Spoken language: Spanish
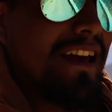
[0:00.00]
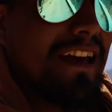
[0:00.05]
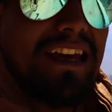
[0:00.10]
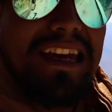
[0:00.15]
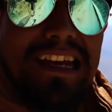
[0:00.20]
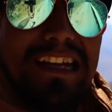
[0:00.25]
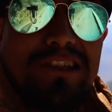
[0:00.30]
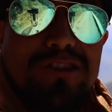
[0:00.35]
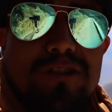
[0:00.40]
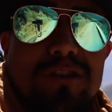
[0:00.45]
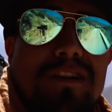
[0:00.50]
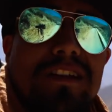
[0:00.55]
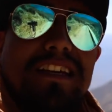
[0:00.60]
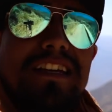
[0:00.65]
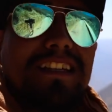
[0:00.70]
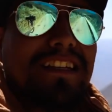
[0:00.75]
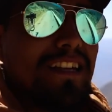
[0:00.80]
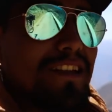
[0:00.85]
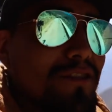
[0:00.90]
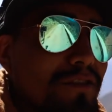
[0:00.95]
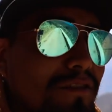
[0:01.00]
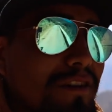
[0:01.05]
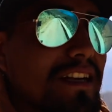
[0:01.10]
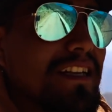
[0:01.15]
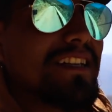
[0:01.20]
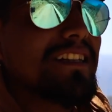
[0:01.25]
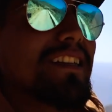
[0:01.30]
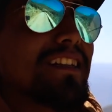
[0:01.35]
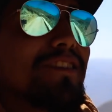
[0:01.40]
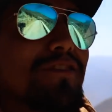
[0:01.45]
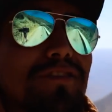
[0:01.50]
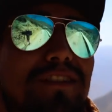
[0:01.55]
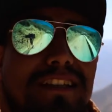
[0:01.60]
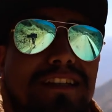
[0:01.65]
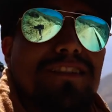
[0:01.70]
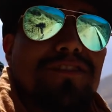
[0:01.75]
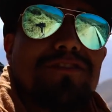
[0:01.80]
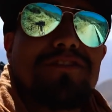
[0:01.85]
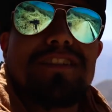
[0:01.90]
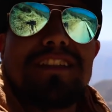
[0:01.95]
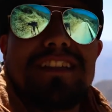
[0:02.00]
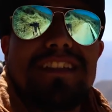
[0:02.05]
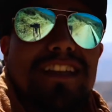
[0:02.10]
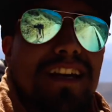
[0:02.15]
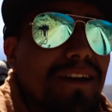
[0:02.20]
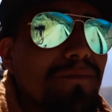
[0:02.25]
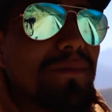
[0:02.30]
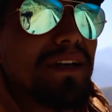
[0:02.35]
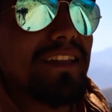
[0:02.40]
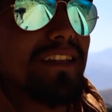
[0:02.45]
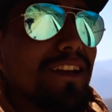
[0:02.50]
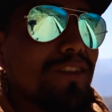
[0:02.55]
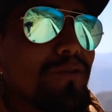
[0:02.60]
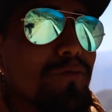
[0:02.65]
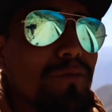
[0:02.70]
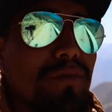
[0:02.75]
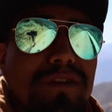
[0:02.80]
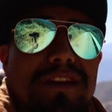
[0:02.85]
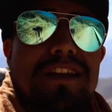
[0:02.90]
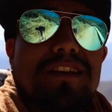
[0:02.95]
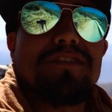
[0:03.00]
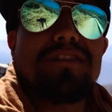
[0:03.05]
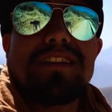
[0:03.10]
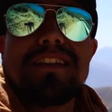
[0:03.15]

el sol que salió a estas horas nos está matando un poquito.